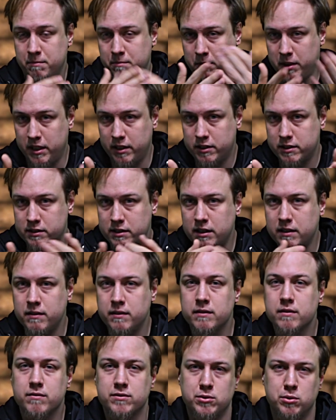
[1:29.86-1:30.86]
miejsca,
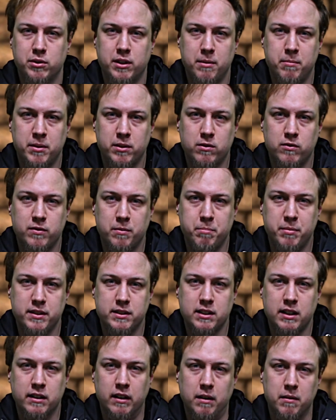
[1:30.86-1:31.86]
w drugiej będą
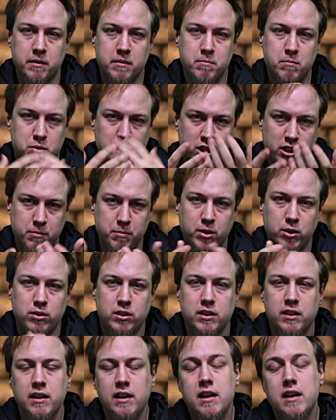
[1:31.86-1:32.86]
wypisane
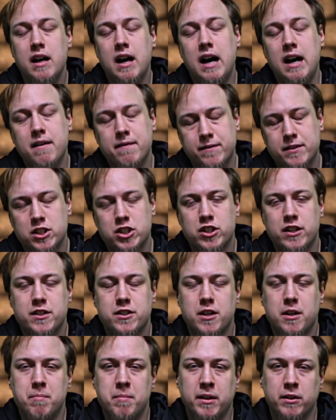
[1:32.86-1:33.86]
przedmioty, a w
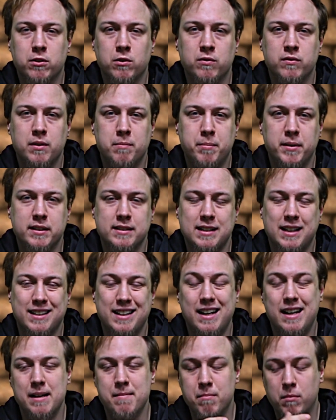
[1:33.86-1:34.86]
trzeciej będą
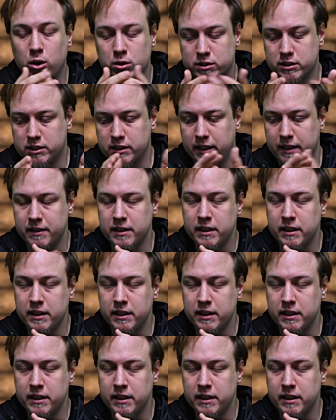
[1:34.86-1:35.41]
wypisane emocje.